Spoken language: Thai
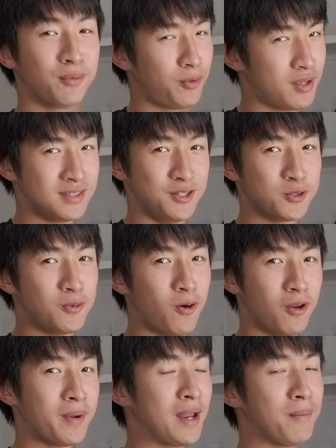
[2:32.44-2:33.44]
ผมนอน4ชั่วโมง
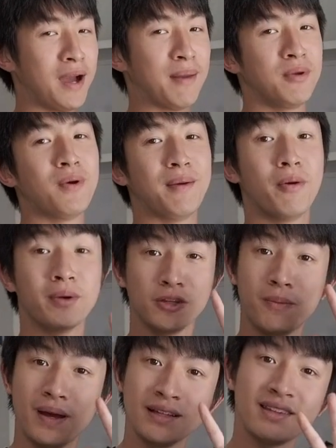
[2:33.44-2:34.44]
แล้วมาทำงานไม่ไหวเพราะมัน
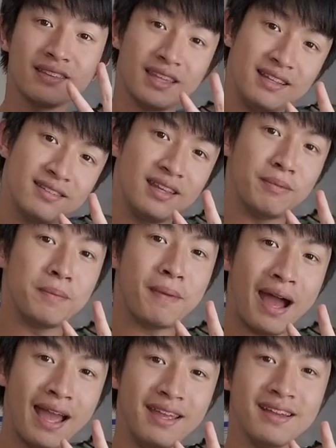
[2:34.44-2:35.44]
ต้องมาตั้งแต่ตีสี่
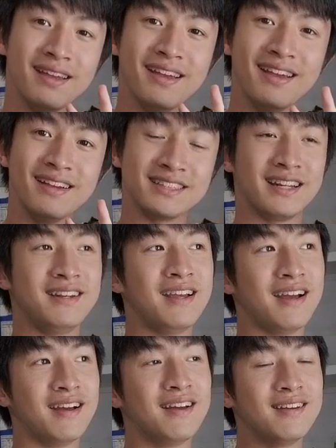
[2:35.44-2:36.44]
ไปฉะนั้น
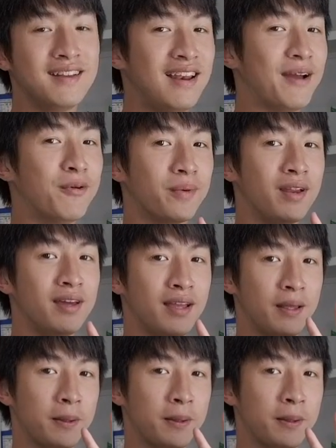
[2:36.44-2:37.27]
เนี่ยนั่นแหละผมก็เลย